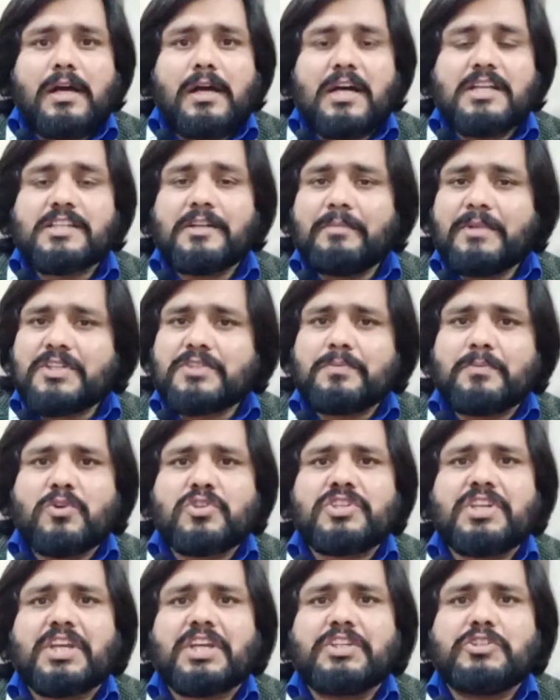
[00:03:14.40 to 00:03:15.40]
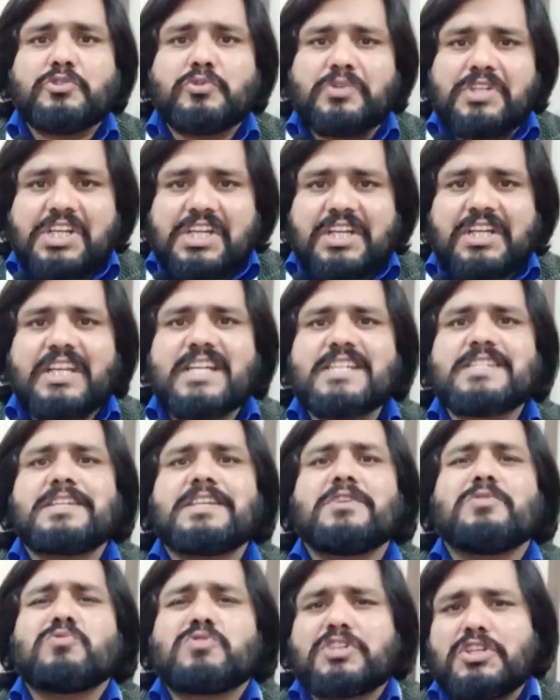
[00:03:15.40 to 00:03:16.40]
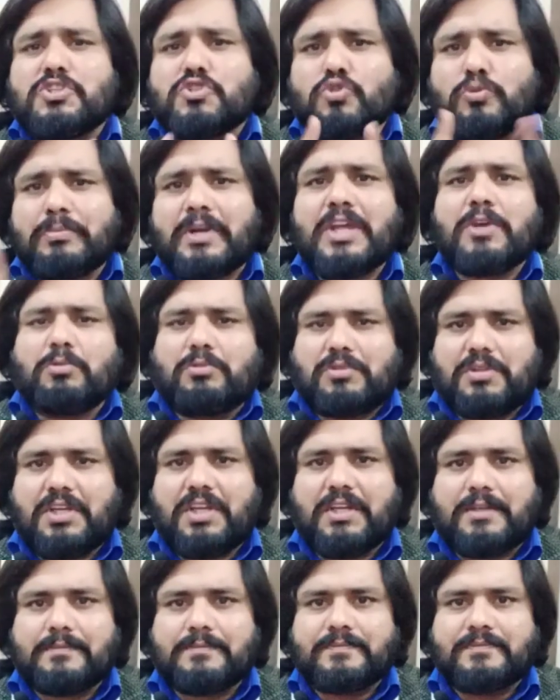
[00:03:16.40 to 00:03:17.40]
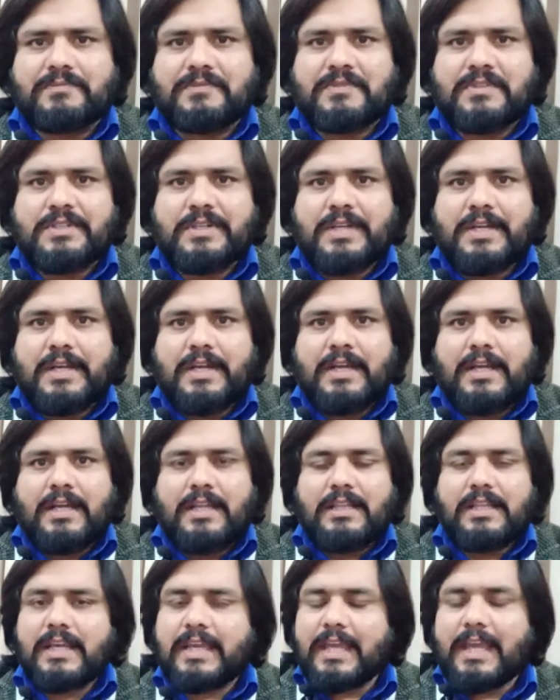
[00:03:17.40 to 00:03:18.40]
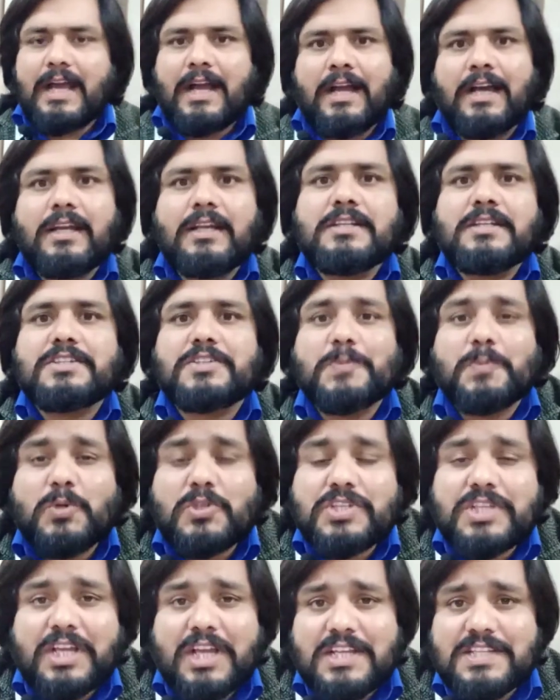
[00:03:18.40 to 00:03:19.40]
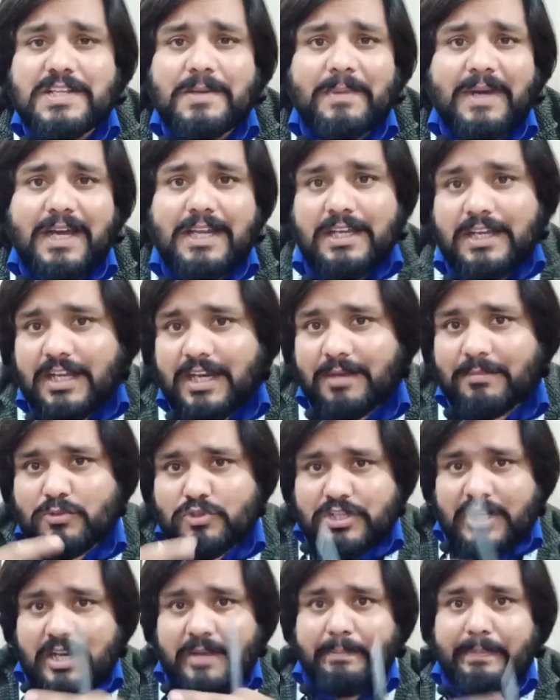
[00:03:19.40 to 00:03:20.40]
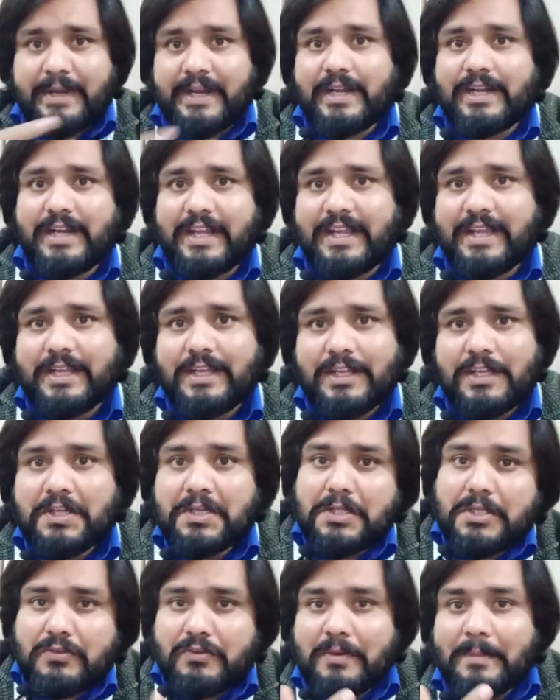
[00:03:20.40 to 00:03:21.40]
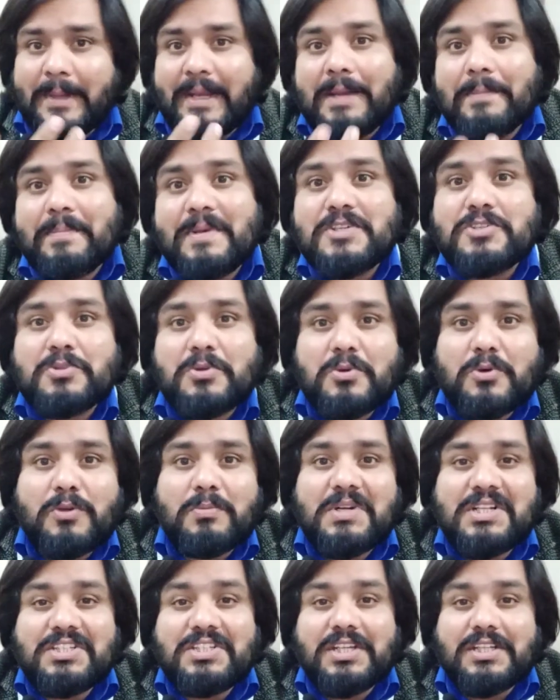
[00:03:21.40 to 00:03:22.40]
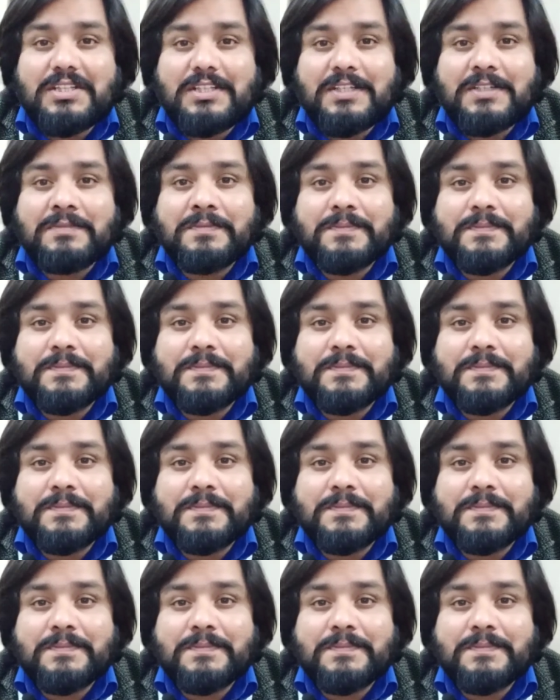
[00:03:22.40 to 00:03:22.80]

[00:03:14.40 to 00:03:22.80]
असल में समोसे की यूनिकनेस ही उसकी चुमड़े होती हैं देखें अगर समोसे का सामान अगर हम उसे लपेट लें तो हमारे पास रोल बन जाता है